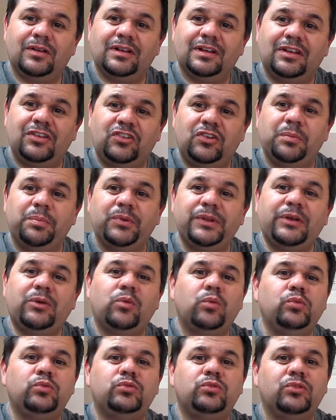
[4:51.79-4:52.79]
Que tipo de
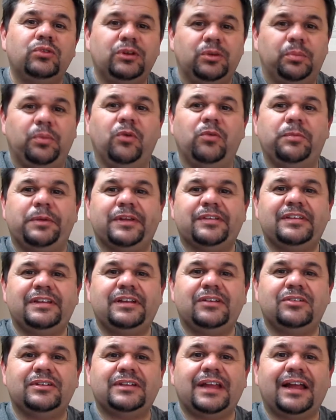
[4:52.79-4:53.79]
cultura o povo
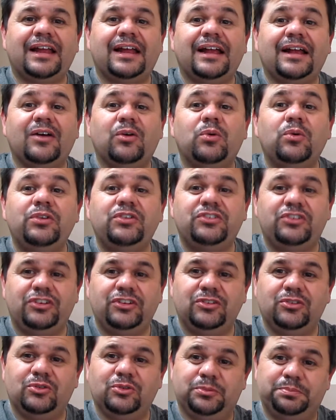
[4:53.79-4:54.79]
brasileiro está
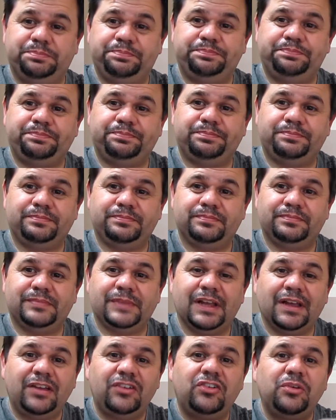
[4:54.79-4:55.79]
curtindo?
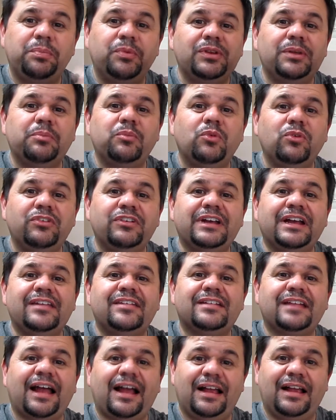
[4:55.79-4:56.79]
Que tipo de música
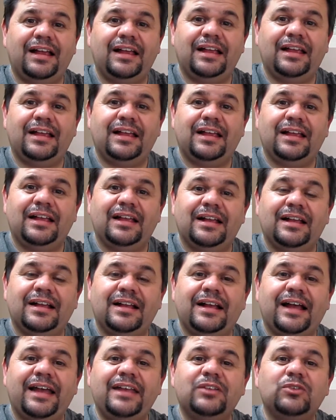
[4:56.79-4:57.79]
está
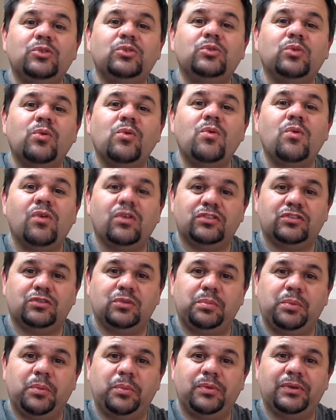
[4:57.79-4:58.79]
caindo no gosto
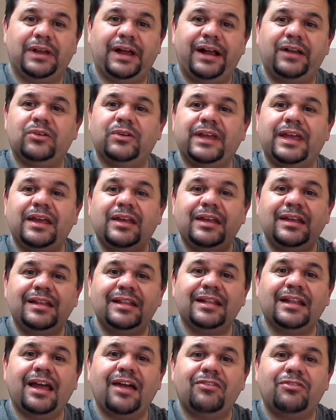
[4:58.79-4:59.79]
popular? O que, que
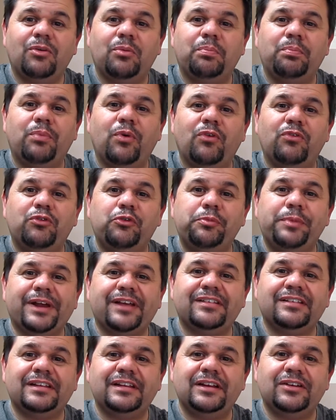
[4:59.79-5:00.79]
leva o povo
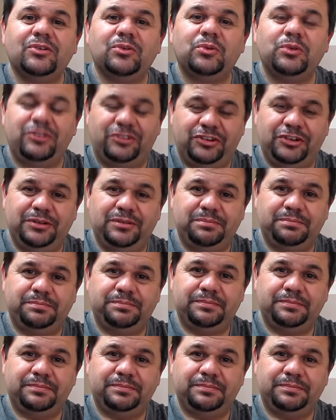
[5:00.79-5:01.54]
brasileiro a curtir?